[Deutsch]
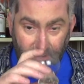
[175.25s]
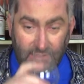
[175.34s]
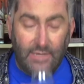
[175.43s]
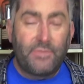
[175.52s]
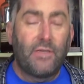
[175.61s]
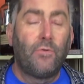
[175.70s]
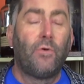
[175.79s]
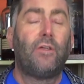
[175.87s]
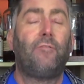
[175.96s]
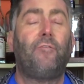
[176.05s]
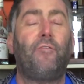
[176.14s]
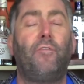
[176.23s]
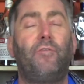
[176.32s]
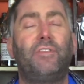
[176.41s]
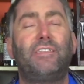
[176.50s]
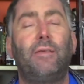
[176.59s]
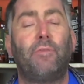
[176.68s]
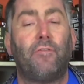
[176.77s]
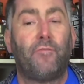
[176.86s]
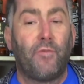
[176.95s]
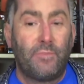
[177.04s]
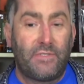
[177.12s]

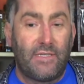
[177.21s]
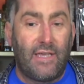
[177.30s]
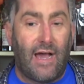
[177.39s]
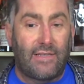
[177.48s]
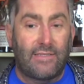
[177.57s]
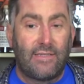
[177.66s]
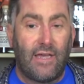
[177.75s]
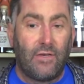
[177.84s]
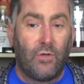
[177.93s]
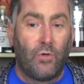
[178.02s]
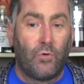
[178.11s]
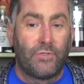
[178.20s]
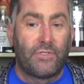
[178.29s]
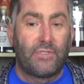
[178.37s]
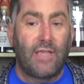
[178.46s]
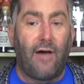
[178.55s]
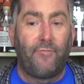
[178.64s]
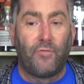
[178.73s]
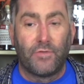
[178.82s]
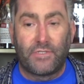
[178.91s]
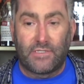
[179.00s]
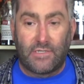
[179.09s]
1757 hat dann
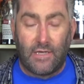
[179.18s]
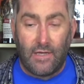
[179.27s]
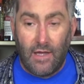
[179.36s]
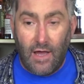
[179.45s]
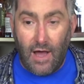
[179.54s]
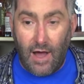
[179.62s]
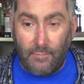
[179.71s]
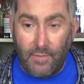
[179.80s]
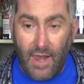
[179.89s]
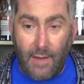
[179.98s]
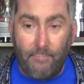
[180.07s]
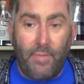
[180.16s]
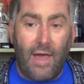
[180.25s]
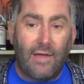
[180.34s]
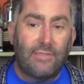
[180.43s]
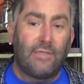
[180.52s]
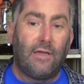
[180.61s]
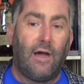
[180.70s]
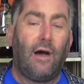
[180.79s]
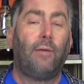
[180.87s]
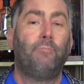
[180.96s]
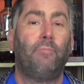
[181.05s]
Gustavus am Lambert
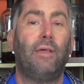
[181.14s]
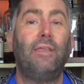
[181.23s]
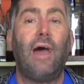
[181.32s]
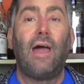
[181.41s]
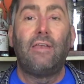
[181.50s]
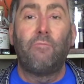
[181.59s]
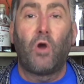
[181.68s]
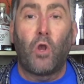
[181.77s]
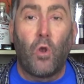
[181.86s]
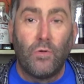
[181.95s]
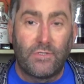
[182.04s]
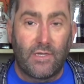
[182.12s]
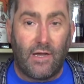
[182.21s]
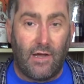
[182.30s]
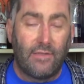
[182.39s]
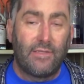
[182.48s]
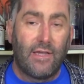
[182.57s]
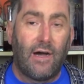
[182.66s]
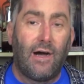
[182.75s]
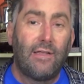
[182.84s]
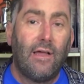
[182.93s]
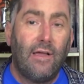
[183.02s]
ähm, in einem Kloster
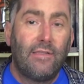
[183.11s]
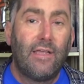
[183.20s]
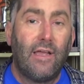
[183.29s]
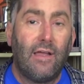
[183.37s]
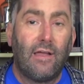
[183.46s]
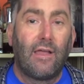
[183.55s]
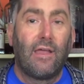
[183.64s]
da der